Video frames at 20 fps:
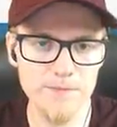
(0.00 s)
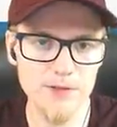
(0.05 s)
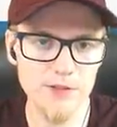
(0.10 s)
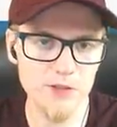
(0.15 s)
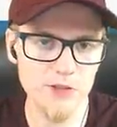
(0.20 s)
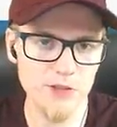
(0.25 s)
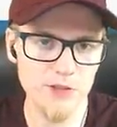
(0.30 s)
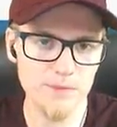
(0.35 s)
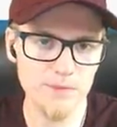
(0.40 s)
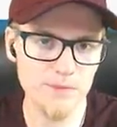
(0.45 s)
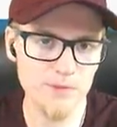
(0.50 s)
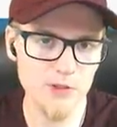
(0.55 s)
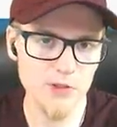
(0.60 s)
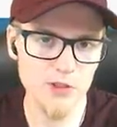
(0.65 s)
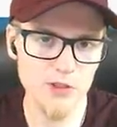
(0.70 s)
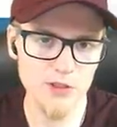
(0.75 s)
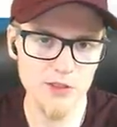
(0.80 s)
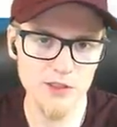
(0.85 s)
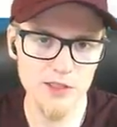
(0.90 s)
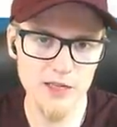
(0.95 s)
by się
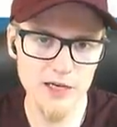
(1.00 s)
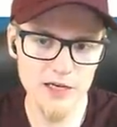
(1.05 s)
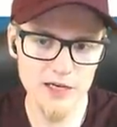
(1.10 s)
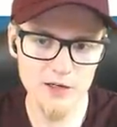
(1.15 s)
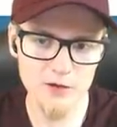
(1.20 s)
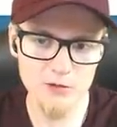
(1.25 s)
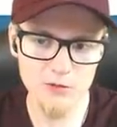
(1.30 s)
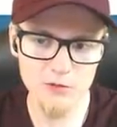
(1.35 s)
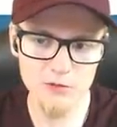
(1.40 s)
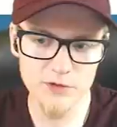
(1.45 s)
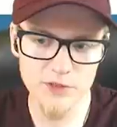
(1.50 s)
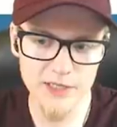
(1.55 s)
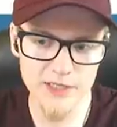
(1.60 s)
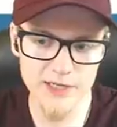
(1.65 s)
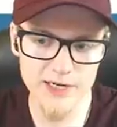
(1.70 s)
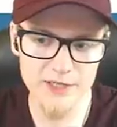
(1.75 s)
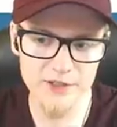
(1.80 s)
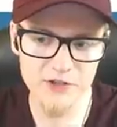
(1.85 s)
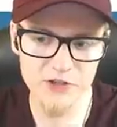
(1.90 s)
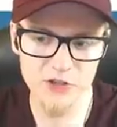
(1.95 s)
przydał
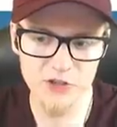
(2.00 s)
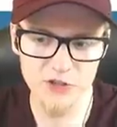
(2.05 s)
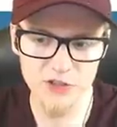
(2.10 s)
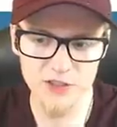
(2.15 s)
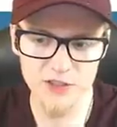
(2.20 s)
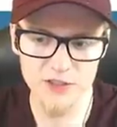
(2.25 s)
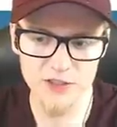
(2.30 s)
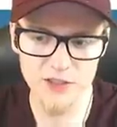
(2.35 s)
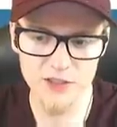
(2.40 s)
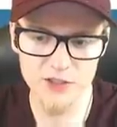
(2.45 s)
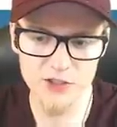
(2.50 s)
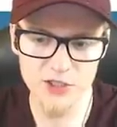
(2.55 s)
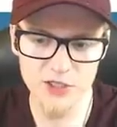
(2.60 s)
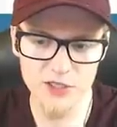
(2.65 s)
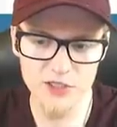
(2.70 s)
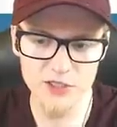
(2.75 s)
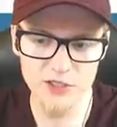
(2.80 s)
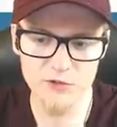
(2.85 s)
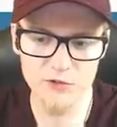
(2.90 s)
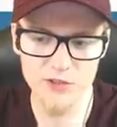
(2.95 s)
na ręcznik, ten
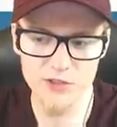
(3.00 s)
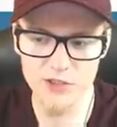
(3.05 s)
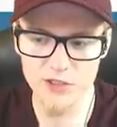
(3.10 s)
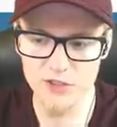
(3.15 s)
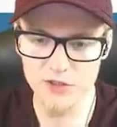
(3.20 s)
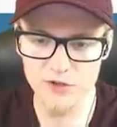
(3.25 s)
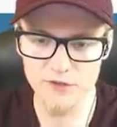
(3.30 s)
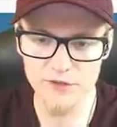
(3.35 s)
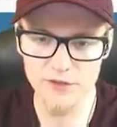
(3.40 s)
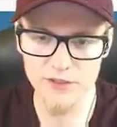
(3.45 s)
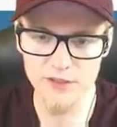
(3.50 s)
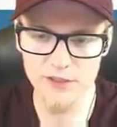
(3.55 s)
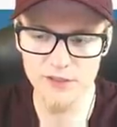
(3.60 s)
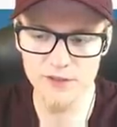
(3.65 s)
grzejnik łazienkowy,